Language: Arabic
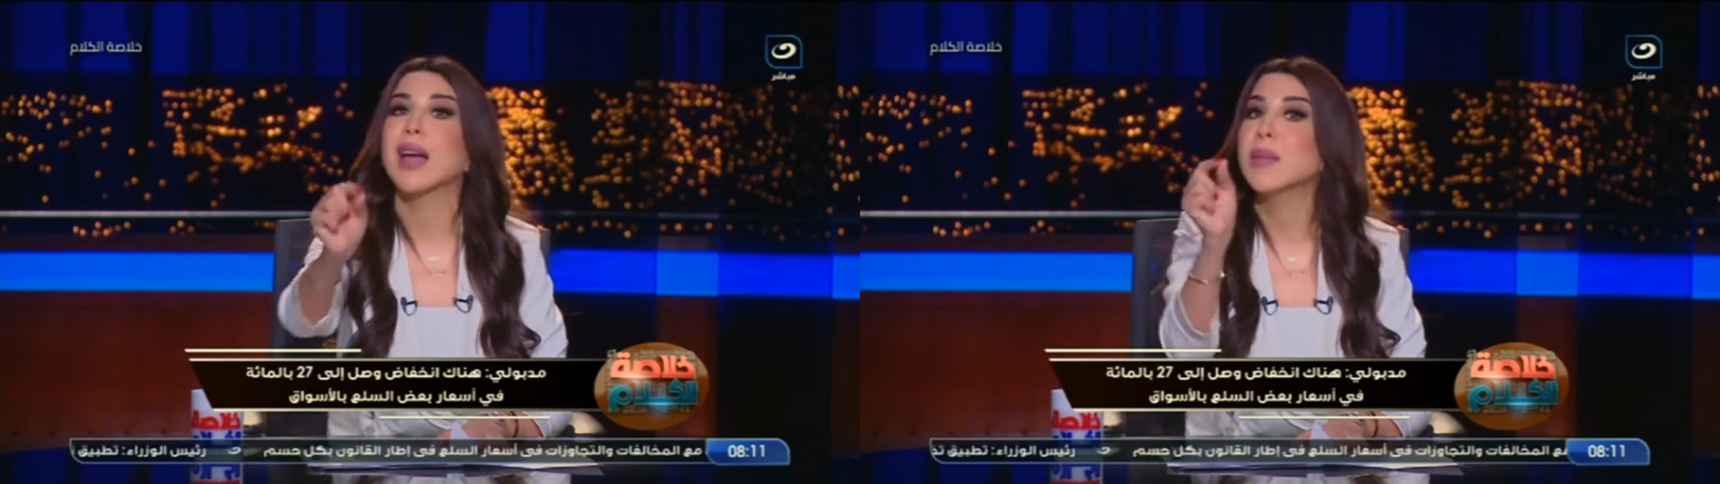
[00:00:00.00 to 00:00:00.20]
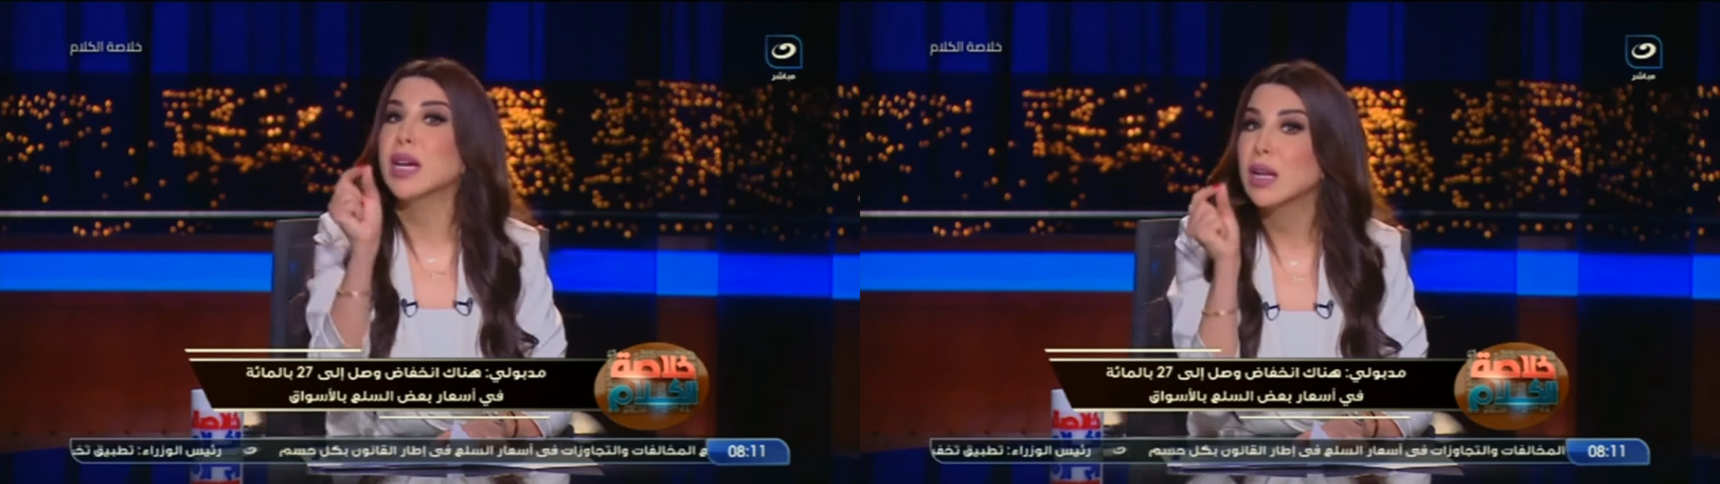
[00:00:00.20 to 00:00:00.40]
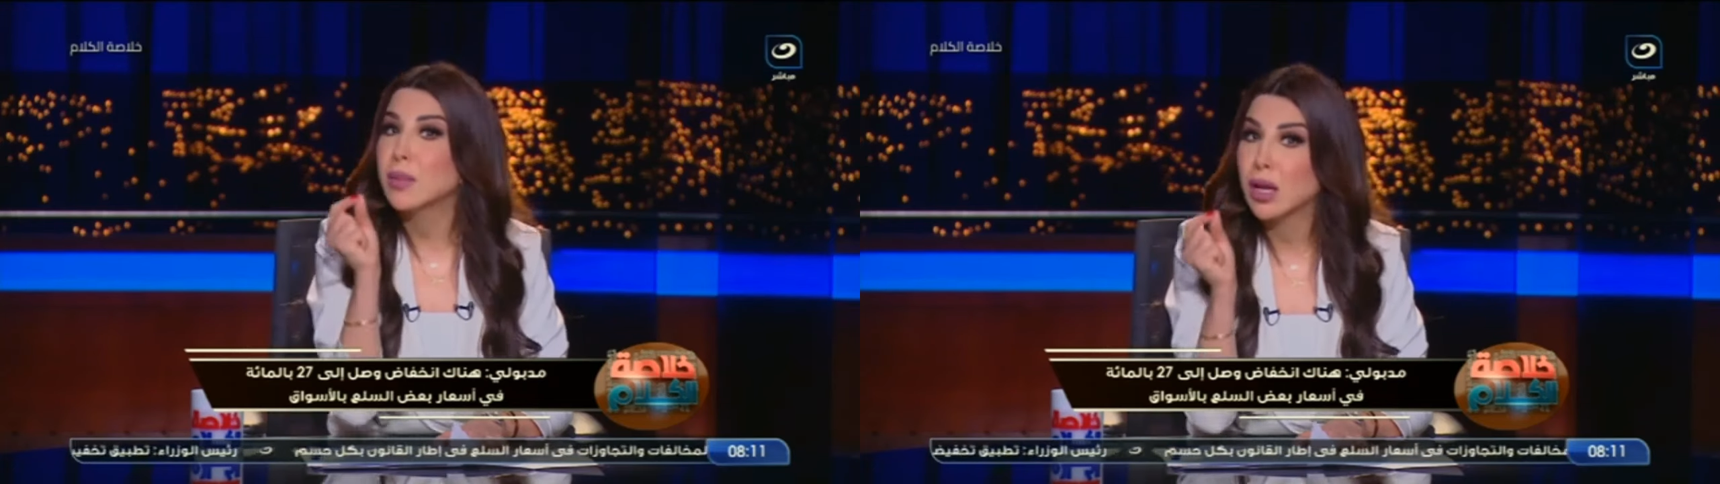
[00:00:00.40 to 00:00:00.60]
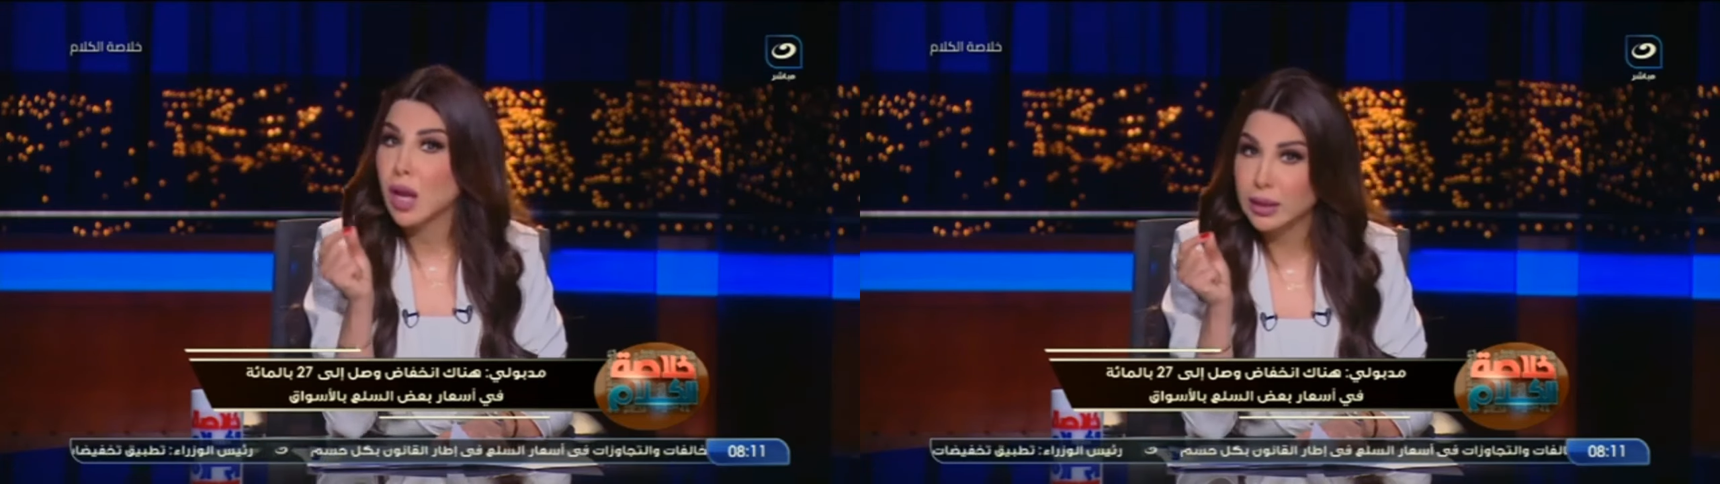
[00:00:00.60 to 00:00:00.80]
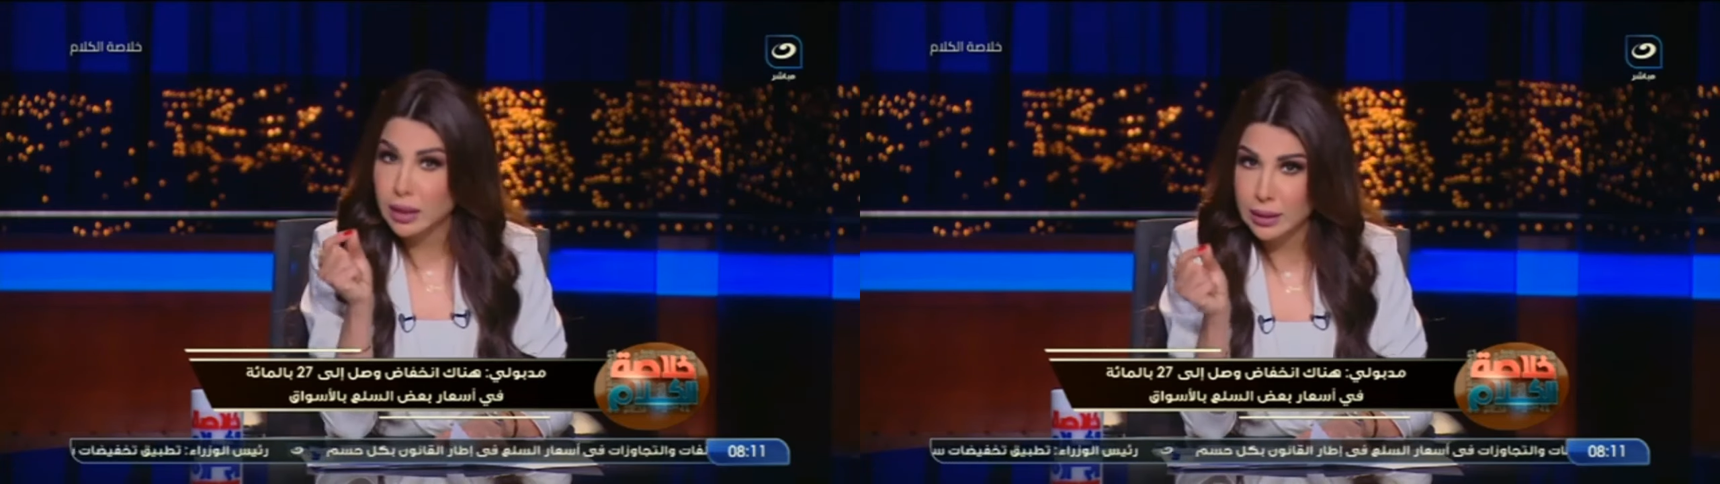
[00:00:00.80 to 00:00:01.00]
جميع
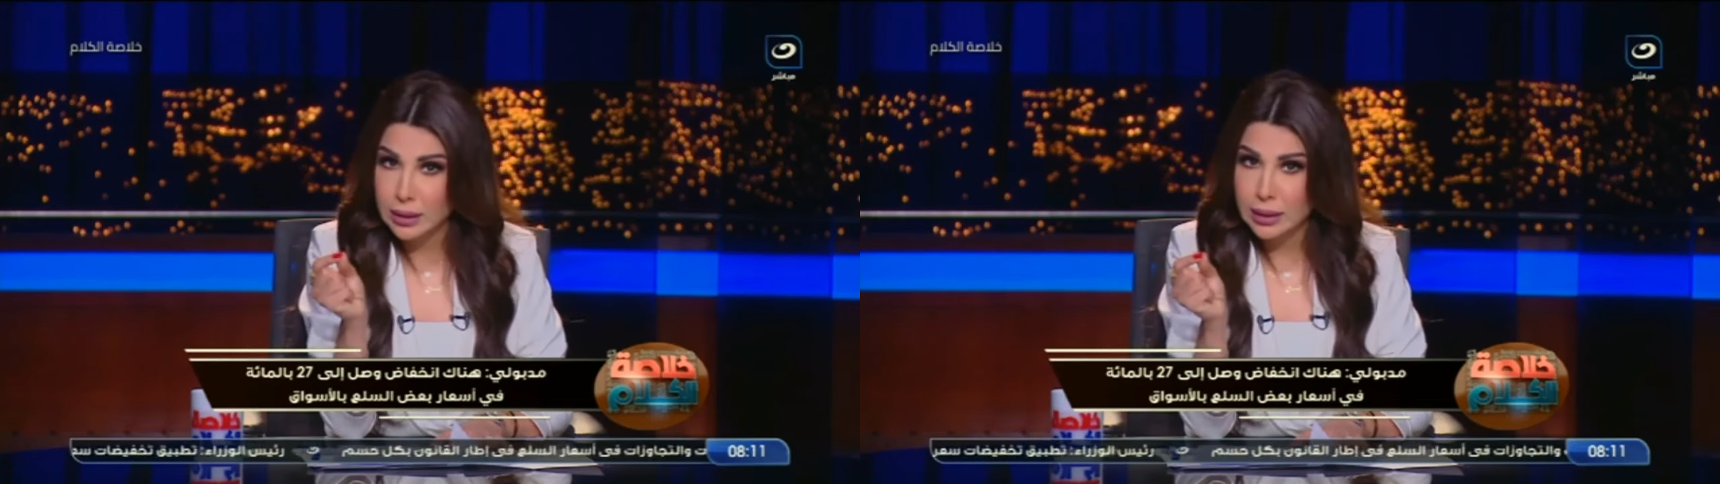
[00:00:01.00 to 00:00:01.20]
المناطق